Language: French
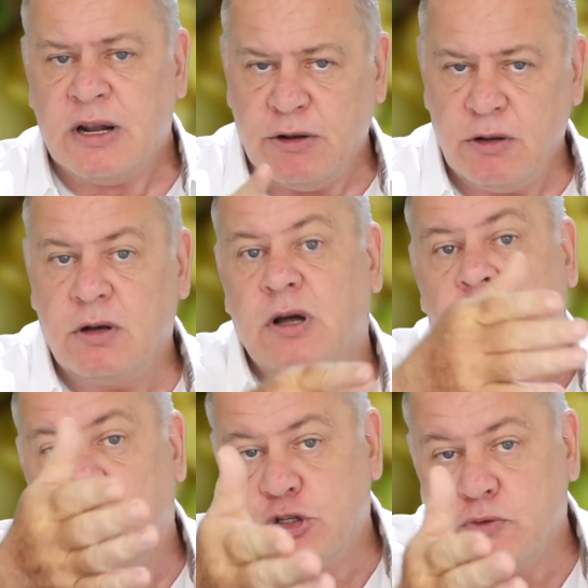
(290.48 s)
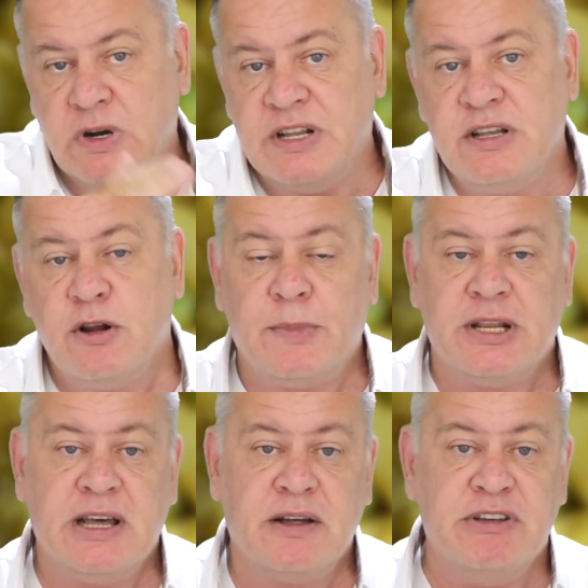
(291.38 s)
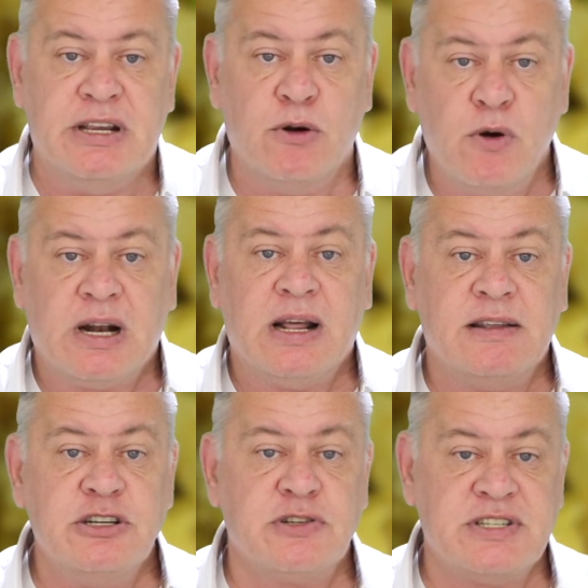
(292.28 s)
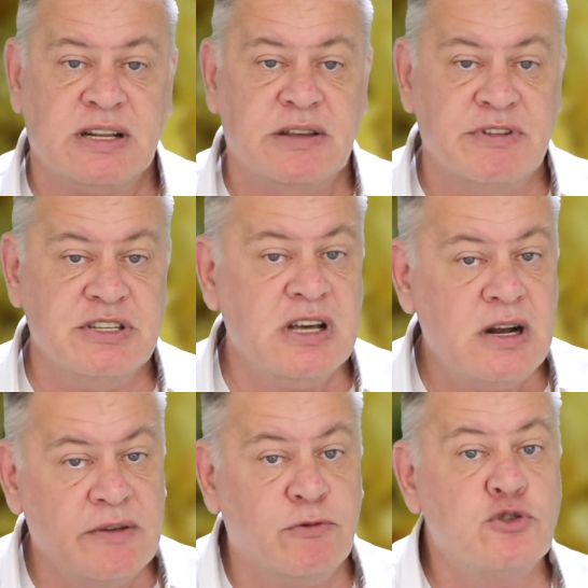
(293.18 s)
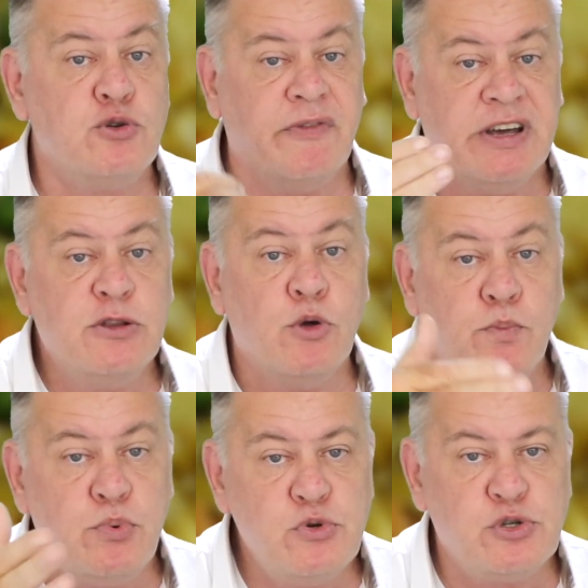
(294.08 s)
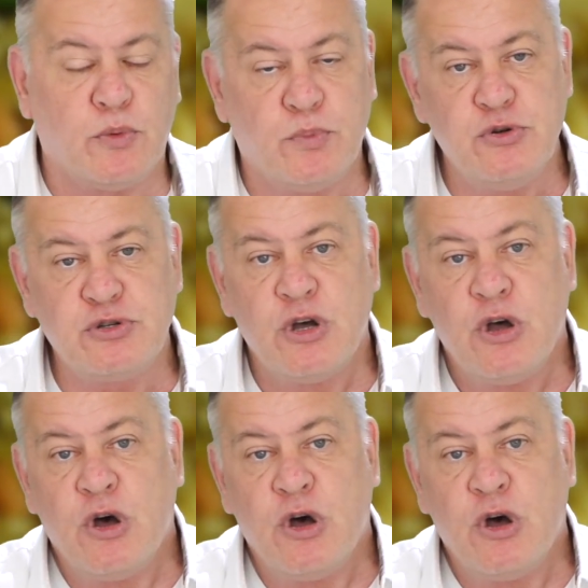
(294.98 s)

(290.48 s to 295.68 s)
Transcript: D'ailleurs, je vous l'ai dit dans ma dernière vidéo, avec l'intelligence artificielle, ils vont surveiller de plus en plus